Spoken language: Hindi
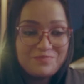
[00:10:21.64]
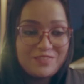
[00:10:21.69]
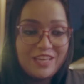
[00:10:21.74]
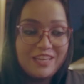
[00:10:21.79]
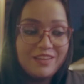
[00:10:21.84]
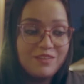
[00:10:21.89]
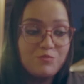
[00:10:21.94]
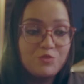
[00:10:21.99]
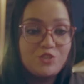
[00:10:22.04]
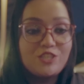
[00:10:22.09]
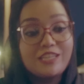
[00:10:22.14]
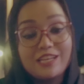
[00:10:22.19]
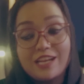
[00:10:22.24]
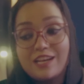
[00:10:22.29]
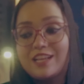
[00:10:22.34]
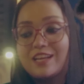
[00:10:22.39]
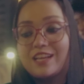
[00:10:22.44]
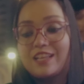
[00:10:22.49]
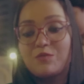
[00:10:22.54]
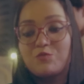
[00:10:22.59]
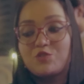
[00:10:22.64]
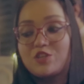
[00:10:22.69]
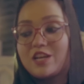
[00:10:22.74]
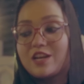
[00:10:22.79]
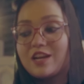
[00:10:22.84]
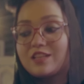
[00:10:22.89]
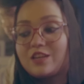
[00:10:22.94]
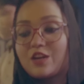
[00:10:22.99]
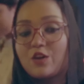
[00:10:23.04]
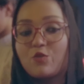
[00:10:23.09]
कि मुझे डर लग रहा था मुझे
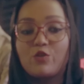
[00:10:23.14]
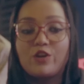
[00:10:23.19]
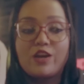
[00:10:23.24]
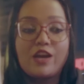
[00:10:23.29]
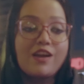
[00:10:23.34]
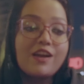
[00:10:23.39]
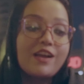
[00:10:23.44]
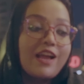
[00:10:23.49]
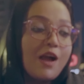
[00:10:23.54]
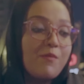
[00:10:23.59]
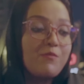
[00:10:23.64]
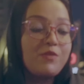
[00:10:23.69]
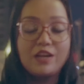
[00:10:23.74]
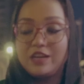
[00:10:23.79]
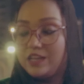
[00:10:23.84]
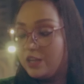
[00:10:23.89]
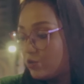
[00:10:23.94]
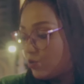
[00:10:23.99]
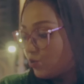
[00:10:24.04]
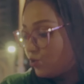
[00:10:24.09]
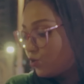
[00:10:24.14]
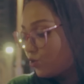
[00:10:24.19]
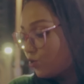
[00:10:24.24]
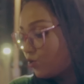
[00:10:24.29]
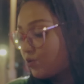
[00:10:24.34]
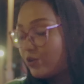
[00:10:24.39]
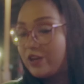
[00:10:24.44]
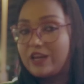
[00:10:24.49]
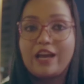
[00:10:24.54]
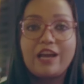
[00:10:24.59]
लगा था कि कोई कहेगा कैमरा नहीं खोलो
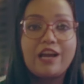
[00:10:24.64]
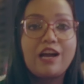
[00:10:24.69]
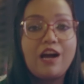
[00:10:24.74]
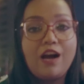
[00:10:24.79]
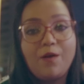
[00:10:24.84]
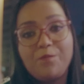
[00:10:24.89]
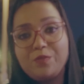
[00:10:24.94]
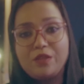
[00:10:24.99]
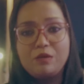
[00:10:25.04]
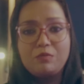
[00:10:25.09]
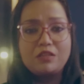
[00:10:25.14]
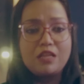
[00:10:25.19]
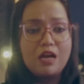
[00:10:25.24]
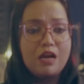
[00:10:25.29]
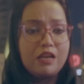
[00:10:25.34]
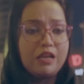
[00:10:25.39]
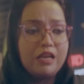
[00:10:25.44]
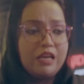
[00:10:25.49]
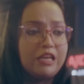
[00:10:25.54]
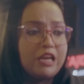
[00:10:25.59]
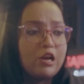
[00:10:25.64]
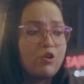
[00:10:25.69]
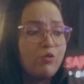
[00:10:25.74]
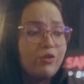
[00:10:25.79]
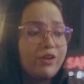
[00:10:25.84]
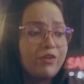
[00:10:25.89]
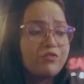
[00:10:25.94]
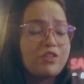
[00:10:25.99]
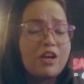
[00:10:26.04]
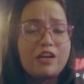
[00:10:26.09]
कोई कहेगा हम नहीं बता रहे या
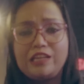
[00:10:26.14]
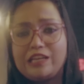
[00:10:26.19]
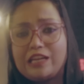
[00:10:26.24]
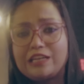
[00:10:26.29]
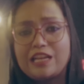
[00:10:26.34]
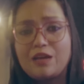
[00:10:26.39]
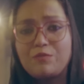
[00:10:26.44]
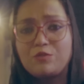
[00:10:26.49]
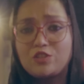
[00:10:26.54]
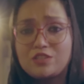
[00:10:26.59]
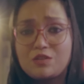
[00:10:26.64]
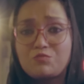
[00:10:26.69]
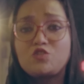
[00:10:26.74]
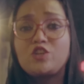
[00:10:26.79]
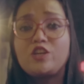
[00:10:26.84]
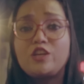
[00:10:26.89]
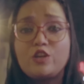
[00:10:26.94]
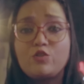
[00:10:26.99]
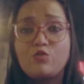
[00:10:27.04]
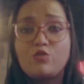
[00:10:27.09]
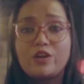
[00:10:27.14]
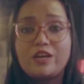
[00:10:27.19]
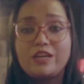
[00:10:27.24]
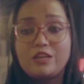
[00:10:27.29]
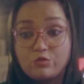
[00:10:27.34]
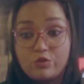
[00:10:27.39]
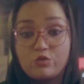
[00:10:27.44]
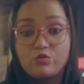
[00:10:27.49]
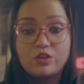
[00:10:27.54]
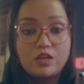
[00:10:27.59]
कोई अफ्तारी के टाइम में तो सब चिड़े होंगे
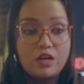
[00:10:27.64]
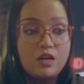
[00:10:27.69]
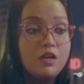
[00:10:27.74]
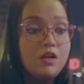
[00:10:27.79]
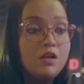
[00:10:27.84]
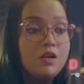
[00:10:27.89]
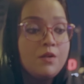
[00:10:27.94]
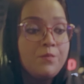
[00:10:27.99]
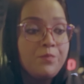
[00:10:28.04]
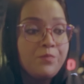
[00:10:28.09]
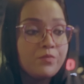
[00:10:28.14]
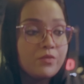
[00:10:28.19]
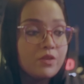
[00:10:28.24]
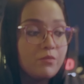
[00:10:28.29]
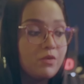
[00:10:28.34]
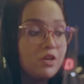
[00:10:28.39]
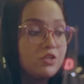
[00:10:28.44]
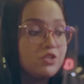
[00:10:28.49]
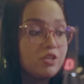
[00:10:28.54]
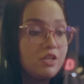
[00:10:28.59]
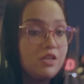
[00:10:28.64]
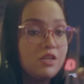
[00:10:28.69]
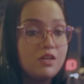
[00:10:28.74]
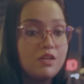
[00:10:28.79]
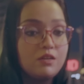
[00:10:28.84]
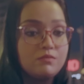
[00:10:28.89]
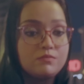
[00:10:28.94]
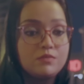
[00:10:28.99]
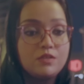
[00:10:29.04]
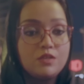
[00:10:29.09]
क्योंकि उनका
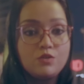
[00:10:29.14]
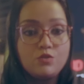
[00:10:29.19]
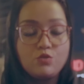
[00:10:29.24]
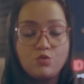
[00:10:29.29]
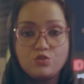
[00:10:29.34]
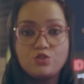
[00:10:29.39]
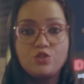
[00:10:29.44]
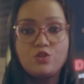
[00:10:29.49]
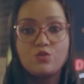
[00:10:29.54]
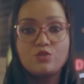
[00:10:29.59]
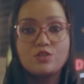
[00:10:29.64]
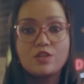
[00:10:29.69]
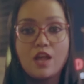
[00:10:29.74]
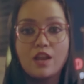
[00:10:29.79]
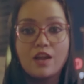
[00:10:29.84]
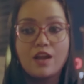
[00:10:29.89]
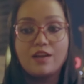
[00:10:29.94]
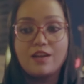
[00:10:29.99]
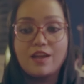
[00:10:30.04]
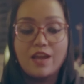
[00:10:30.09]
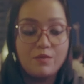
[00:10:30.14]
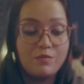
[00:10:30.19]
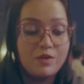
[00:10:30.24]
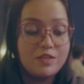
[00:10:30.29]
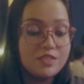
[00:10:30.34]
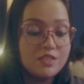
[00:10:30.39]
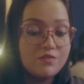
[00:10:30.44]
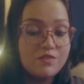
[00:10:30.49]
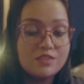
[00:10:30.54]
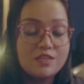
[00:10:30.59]
माशाल्लाह रोज़ी रोज़गार का टाइम है
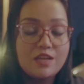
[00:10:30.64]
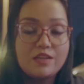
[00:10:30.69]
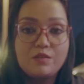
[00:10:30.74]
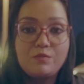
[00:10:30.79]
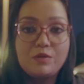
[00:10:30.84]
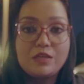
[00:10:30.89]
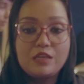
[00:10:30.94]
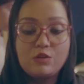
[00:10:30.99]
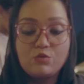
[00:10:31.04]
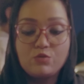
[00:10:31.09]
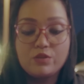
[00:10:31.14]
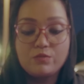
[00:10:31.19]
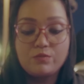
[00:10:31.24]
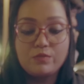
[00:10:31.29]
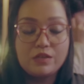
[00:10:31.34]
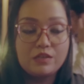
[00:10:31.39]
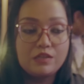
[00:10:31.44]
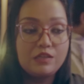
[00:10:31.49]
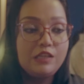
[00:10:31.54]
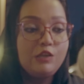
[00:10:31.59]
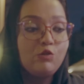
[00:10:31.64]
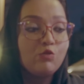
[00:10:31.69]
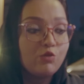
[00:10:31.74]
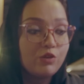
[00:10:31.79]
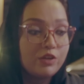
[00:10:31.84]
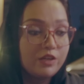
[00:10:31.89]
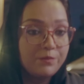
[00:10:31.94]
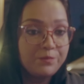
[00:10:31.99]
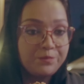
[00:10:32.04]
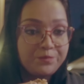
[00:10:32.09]
इसी वक्त सारी बिकी होंगी बिकनी
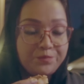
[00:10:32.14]
होगी